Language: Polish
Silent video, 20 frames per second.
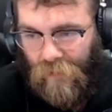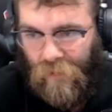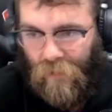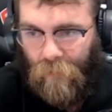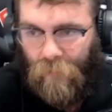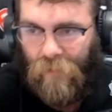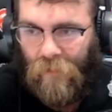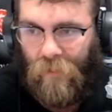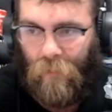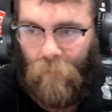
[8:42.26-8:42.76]

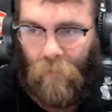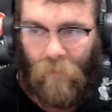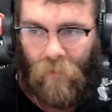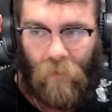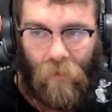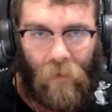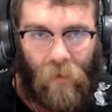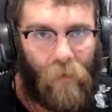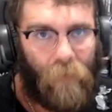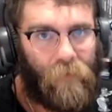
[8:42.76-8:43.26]
wyścig, byście,
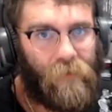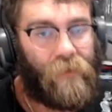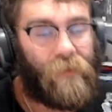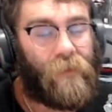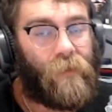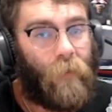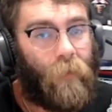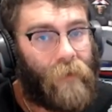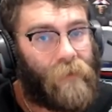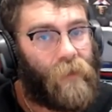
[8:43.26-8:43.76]
e,
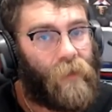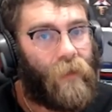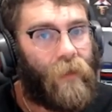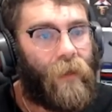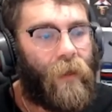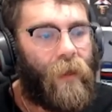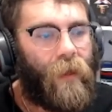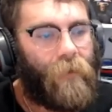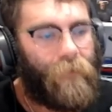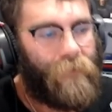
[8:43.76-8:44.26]
byście
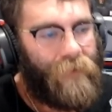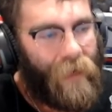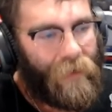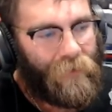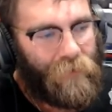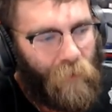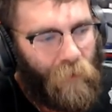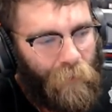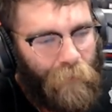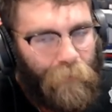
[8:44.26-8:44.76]
zobaczyli,
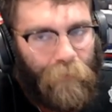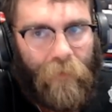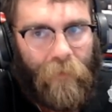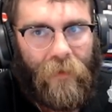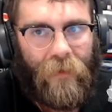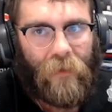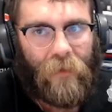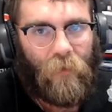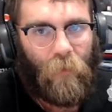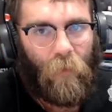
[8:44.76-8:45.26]
jak to,
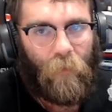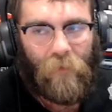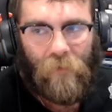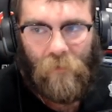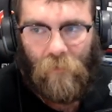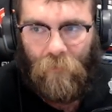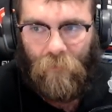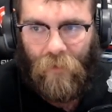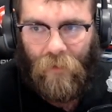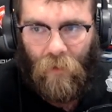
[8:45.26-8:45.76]
jak to po
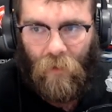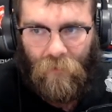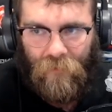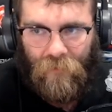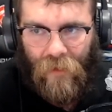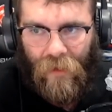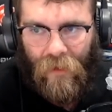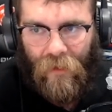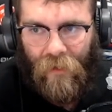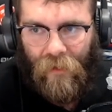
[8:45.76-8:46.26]
prostu
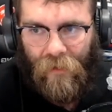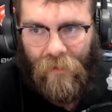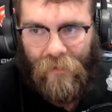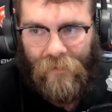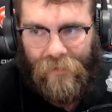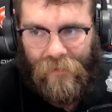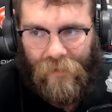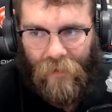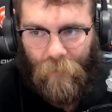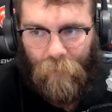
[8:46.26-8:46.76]
wygląda
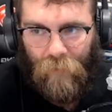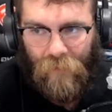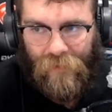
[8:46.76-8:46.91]
z